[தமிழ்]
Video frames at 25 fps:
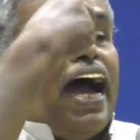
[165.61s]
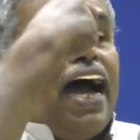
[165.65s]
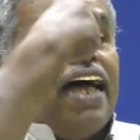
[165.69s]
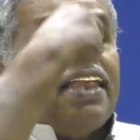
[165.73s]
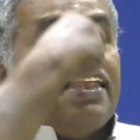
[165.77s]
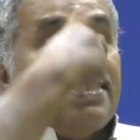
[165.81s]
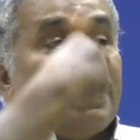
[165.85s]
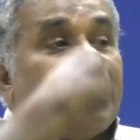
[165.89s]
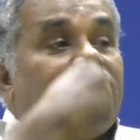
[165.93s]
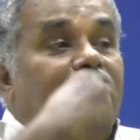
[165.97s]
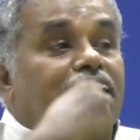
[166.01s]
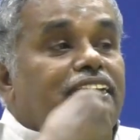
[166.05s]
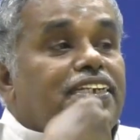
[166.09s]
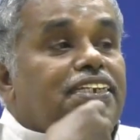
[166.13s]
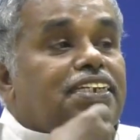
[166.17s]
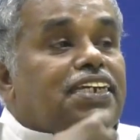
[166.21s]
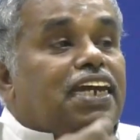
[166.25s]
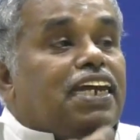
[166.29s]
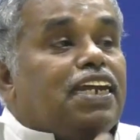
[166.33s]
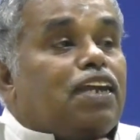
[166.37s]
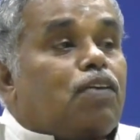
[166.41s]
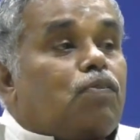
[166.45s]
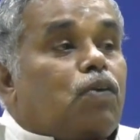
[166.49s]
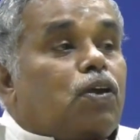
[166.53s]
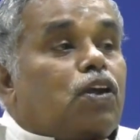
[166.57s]
அந்த நஞ்சு
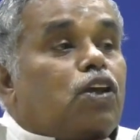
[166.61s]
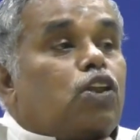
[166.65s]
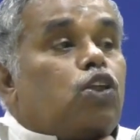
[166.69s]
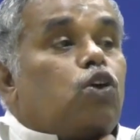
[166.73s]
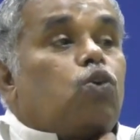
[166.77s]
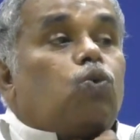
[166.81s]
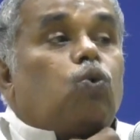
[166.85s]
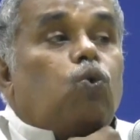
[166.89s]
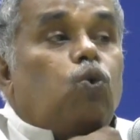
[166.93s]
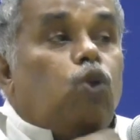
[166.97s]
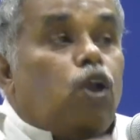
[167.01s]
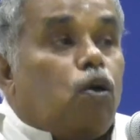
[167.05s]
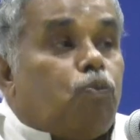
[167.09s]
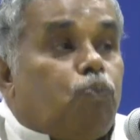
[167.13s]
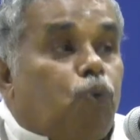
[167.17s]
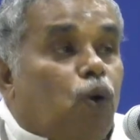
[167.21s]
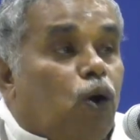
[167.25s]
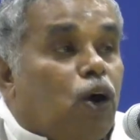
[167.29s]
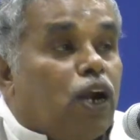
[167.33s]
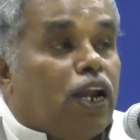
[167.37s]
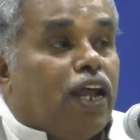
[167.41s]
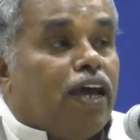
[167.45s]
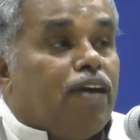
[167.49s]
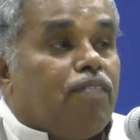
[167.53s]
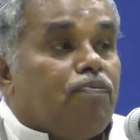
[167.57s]
என்ன பண்ணுது உள்ளே
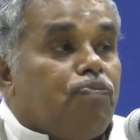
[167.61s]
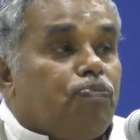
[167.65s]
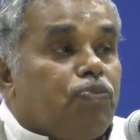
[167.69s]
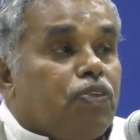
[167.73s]
போகலை